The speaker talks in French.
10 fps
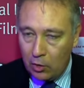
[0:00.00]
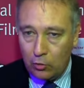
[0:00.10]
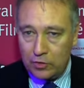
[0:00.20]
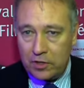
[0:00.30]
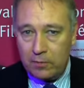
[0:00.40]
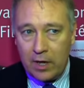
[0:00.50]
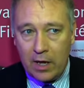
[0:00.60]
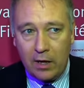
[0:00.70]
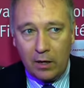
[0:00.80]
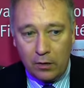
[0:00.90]
aussi
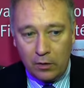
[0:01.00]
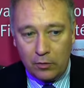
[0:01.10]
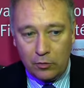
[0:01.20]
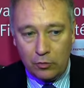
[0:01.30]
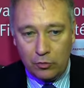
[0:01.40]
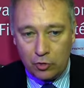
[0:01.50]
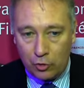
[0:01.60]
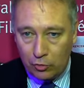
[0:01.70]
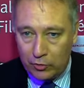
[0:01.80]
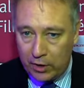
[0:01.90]
bien euh, du
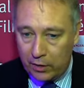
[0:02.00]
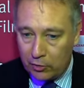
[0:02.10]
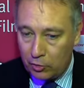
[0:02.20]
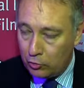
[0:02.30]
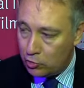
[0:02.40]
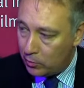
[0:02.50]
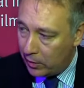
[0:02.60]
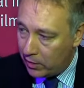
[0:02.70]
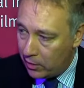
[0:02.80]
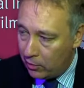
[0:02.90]
secondaire que du
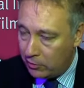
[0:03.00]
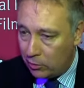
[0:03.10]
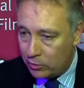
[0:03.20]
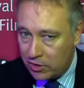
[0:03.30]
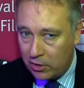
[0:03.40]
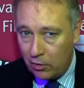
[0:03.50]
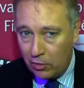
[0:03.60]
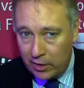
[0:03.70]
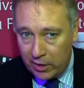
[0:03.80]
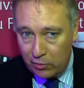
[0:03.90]
supérieur, des hautes
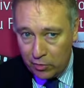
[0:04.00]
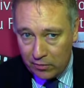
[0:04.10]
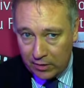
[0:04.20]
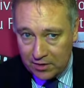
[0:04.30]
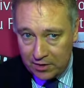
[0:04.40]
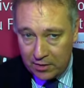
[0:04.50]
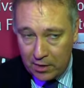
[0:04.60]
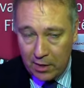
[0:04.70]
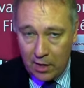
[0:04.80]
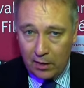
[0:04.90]
écoles et de l'université.